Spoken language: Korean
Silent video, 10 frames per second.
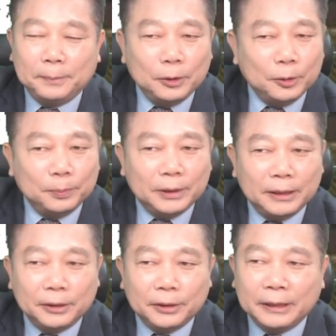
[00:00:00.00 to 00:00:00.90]
필요 없다,
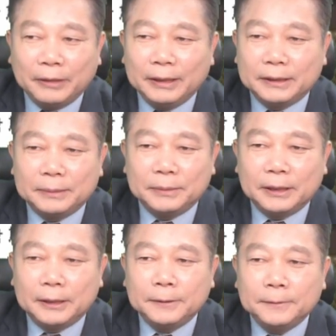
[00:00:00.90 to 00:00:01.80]
이렇게 나와
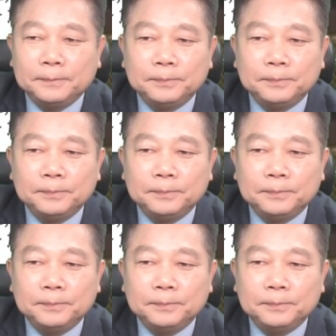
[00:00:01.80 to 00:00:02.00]
있습니다.